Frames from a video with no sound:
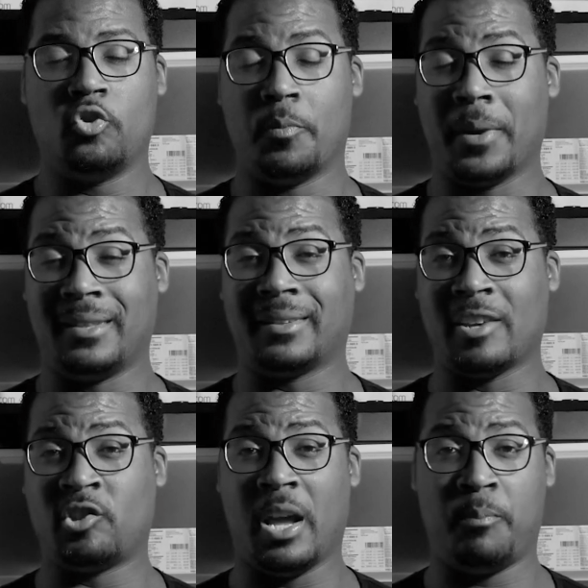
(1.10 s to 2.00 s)
vais payer
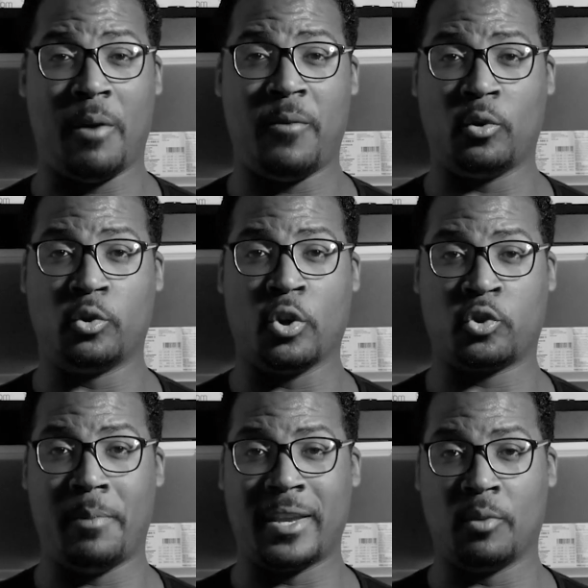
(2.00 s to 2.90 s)
très cher pour avoir le torse
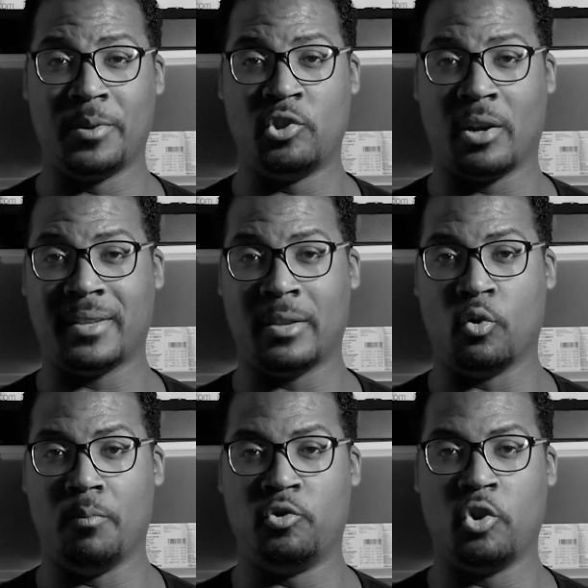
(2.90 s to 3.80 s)
de Michael B. Jordan
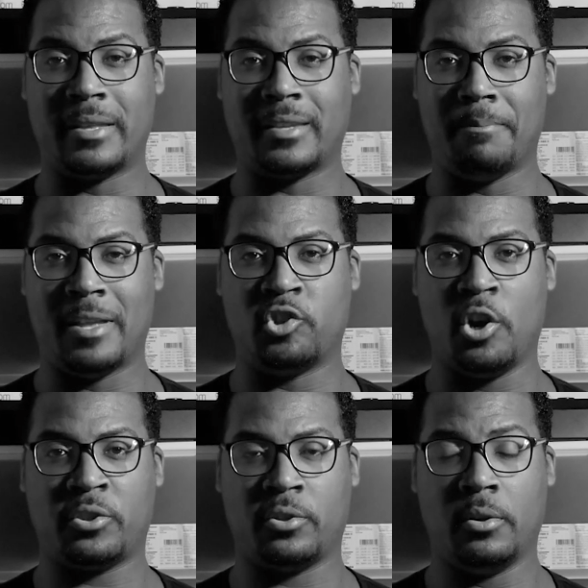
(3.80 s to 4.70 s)
ou Jonathan
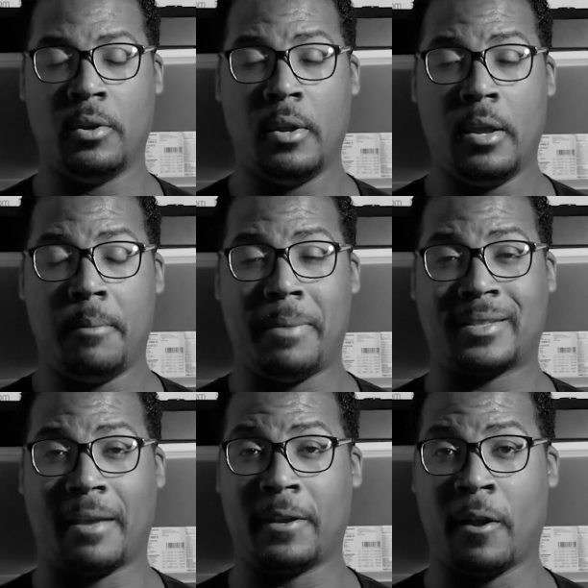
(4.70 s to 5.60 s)
Majors, parce
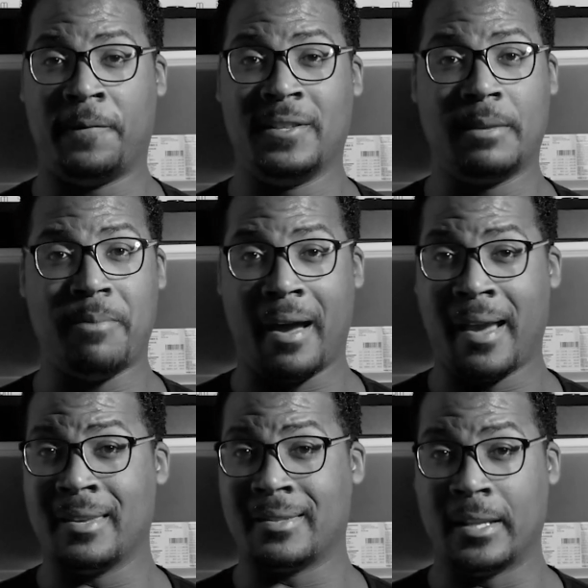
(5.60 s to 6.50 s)
qu'avec un physique
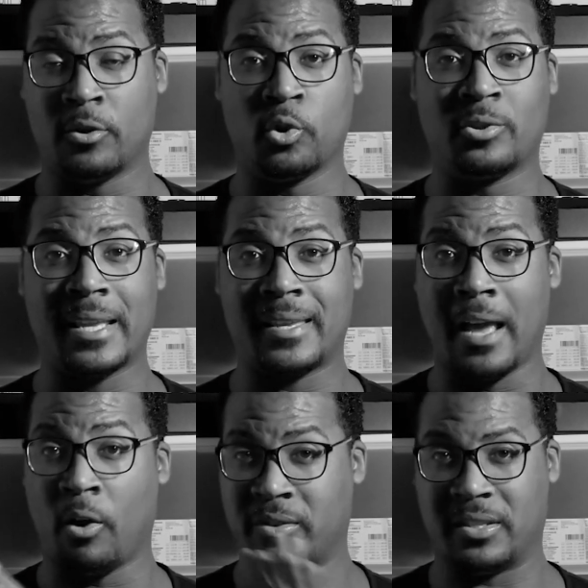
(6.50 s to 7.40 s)
pareil, c'est du succès
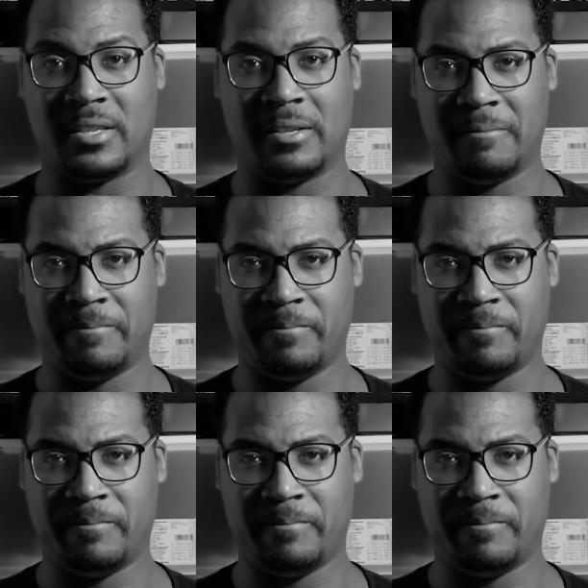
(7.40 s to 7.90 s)
garanti.